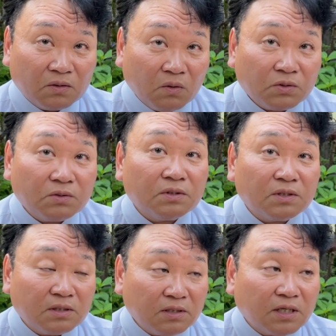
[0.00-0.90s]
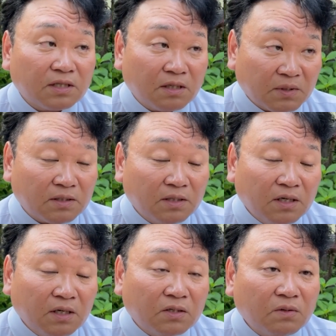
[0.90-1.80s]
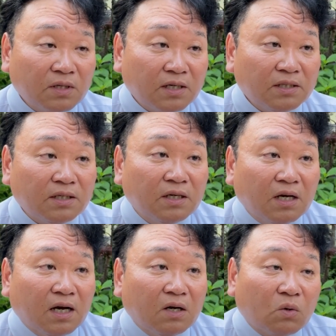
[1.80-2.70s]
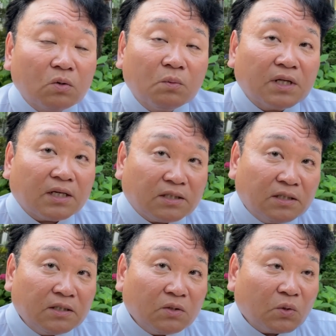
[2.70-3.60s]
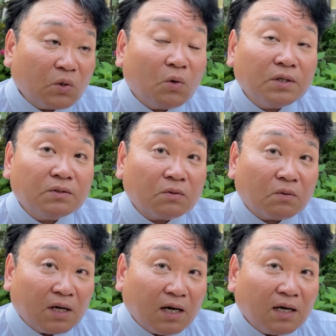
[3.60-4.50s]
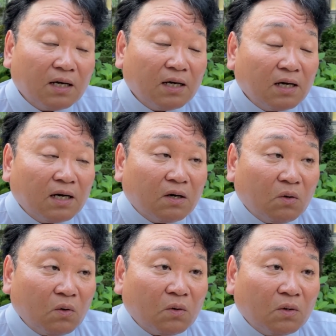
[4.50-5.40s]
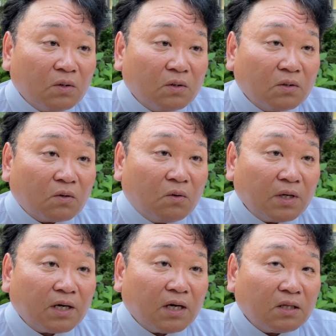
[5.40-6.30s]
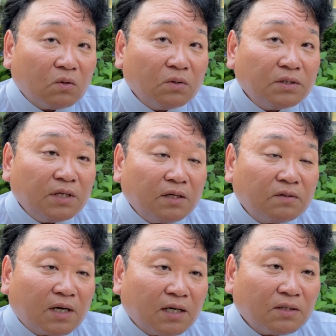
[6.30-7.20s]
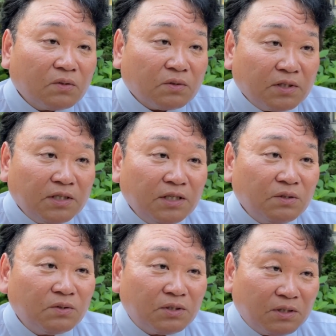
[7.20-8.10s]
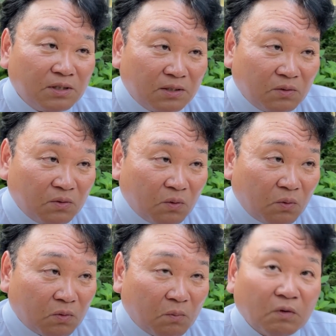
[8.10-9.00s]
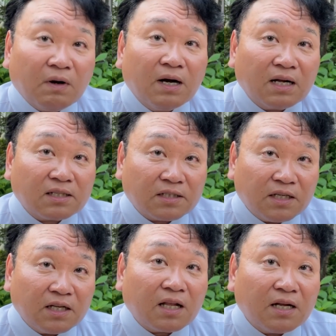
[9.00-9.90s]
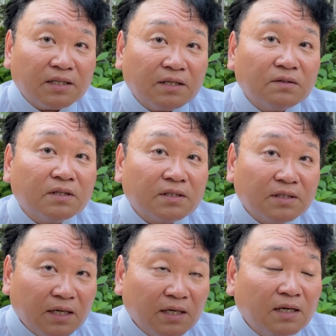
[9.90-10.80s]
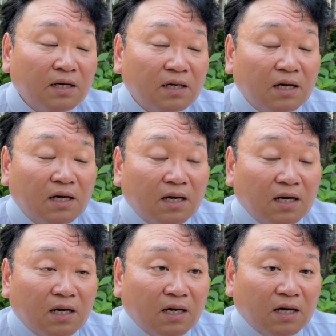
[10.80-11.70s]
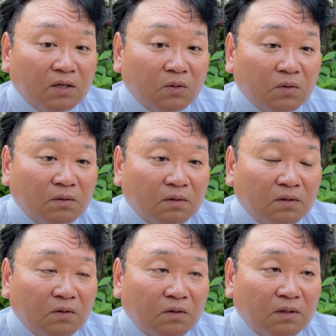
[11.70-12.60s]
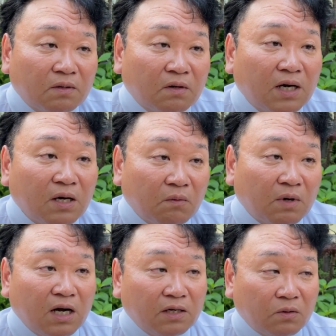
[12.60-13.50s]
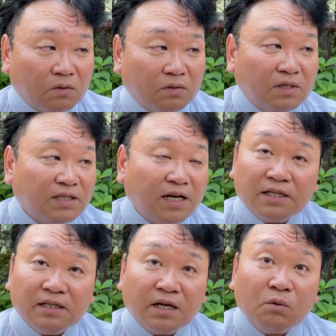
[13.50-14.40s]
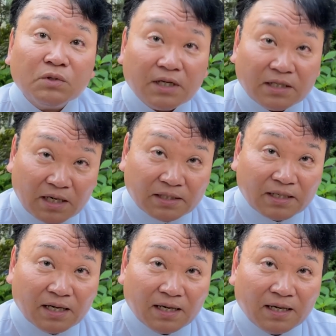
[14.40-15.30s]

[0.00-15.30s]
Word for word: を中心にやっていますその中にあの子どもたちの教育とかをこれからどうしていくかっていう入り口のことも話させていただいてるんですねあの今回若い子って最近結婚しないじゃないですか